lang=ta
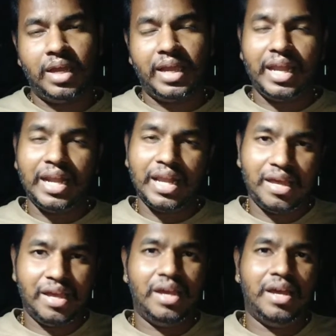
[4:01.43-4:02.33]
அங்கே என்ன
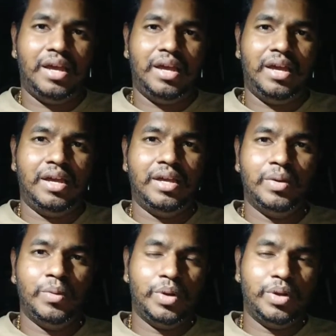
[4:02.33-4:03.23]

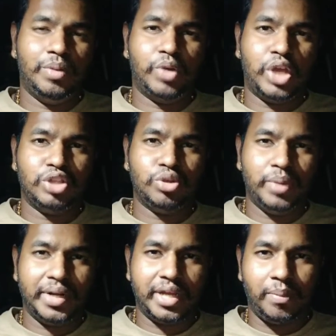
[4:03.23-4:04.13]
ஒரு
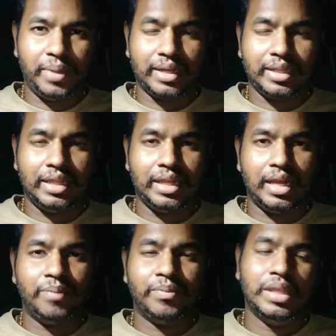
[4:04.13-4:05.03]
முக்கியத்துவம் இருக்குது அப்படிங்கிறத
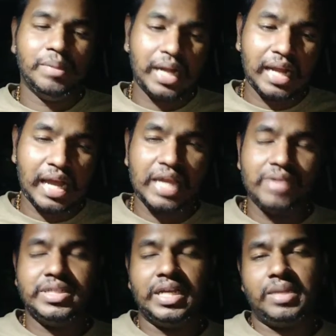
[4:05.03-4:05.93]
எழுதலாம் இந்தமாரி நிறைய
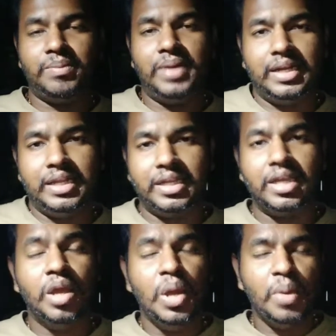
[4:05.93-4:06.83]
விஷயங்கள் தமிழ்நாட்டில்
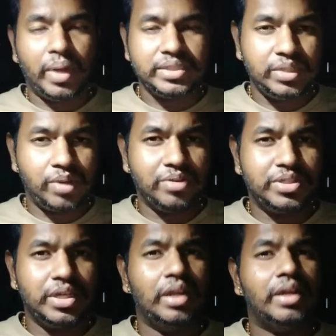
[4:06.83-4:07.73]
இருக்குது பாசிட்டிவான
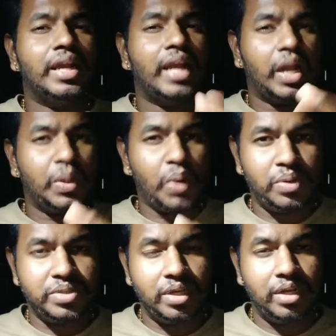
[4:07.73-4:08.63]
விஷயங்களும் இருக்குது
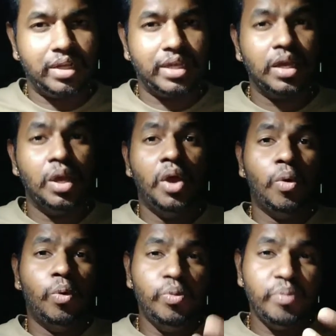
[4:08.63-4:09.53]
நெகட்டிவான விஷயங்களும் இருக்குது
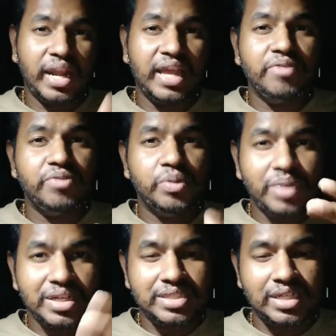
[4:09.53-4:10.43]
உண்மையிலேயே
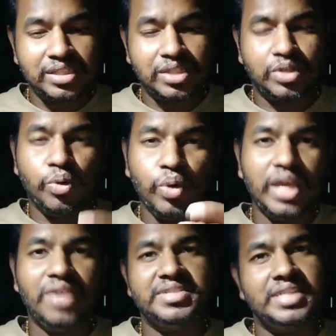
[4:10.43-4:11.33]

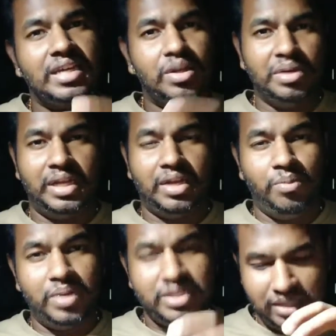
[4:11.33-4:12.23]
விமர்சனத்துக்குரிய விஷயங்களும் இருக்குது
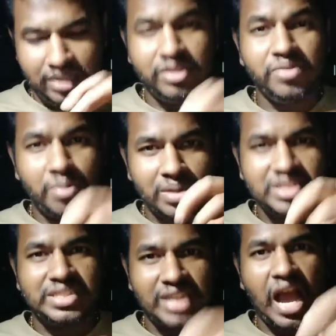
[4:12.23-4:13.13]
விமர்சி இதை வந்து
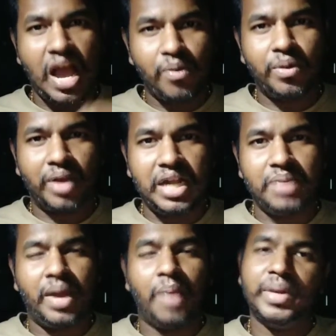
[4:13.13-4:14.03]
விமர்சித்தே ஆகணும்
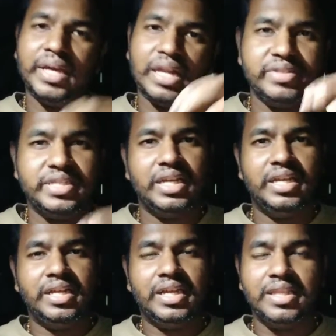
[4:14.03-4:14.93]
கண்டிப்பாக அப்படிங்கிற
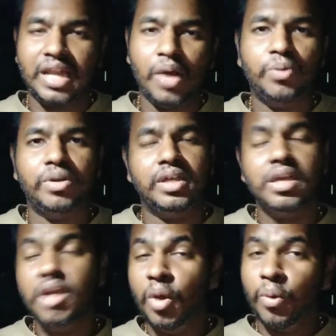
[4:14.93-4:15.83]
விஷயங்களும் இருக்குது இதெல்லாம் விட்டுட்டு
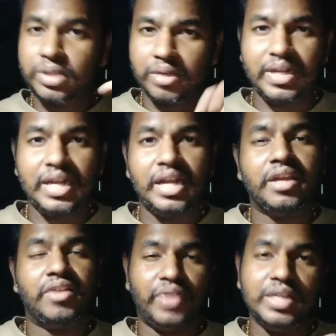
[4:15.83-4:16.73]
ஒருத்தங்க வீட்டில்
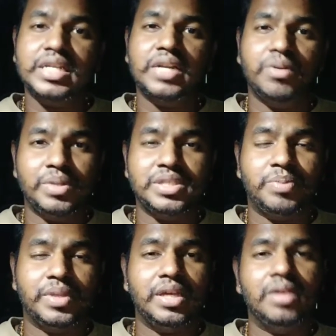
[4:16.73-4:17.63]
நடக்கிற ஃபங்க்ஷனை
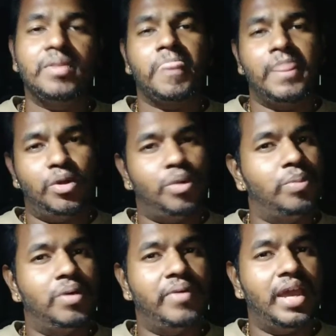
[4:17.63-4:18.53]
விமர்சிப்பது
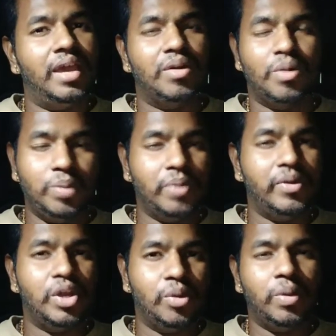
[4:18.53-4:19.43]
ரொம்பவே
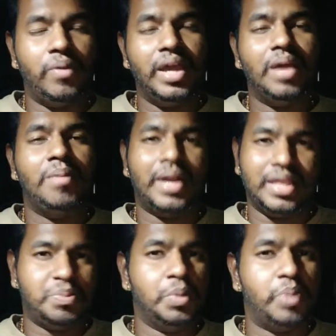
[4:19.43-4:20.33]
ரொம்பவே ரொம்பவே
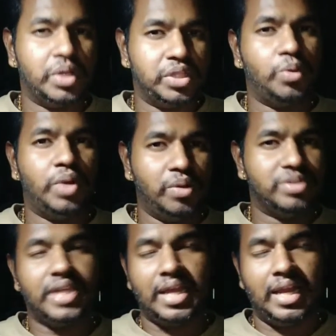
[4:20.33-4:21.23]
மனதை புண்படுத்தக்கூடிய
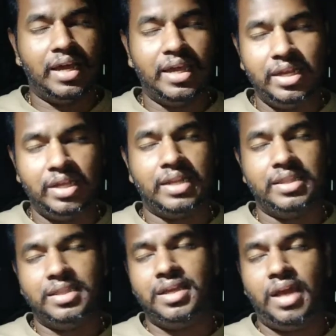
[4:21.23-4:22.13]
ஒரு செயலாக
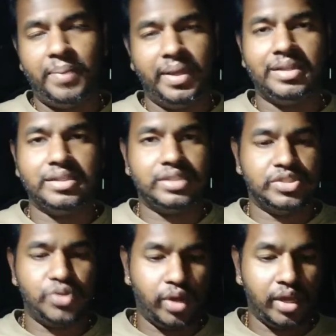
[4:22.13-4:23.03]
இருக்கிறது அப்படிங்கிறத
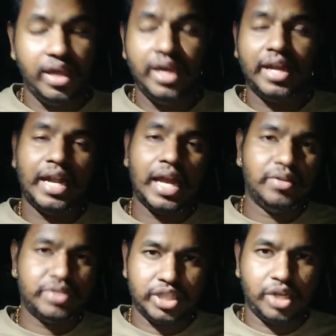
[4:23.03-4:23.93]
தெரிஞ்சுக்கோங்க
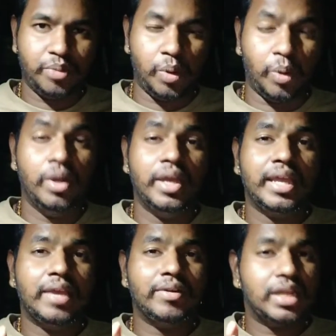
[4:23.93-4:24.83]
ரெண்டாவது விஷயத்துக்கு போவோம்
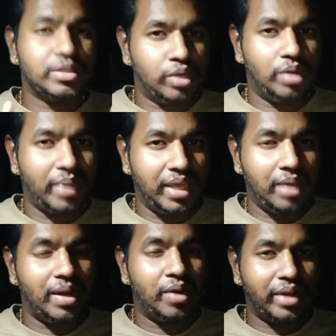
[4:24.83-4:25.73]
இங்கே வந்து நான் சொன்ன
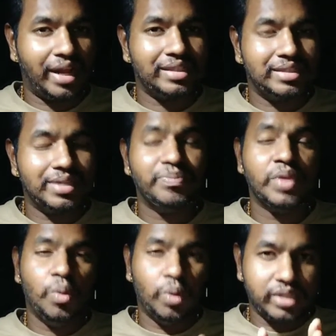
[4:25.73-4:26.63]
மையமான ஒரு கருத்து
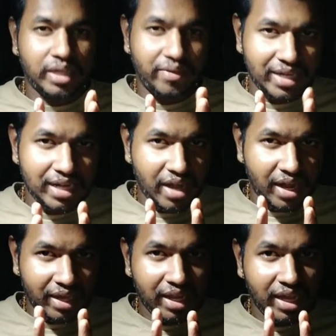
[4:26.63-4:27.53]
ஒருத்தங்க வீட்டில்
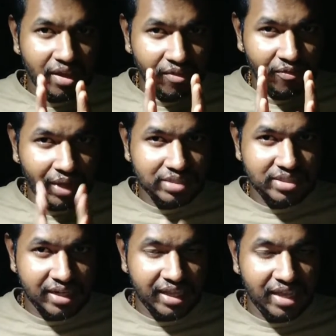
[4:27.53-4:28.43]
நடக்கிற
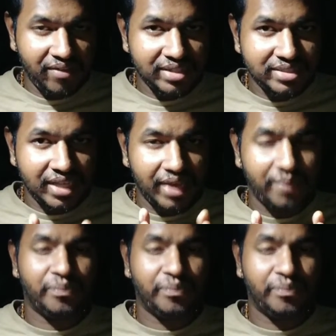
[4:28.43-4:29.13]
ஃபங்க்ஷன் ஈவெண்ட்ஸை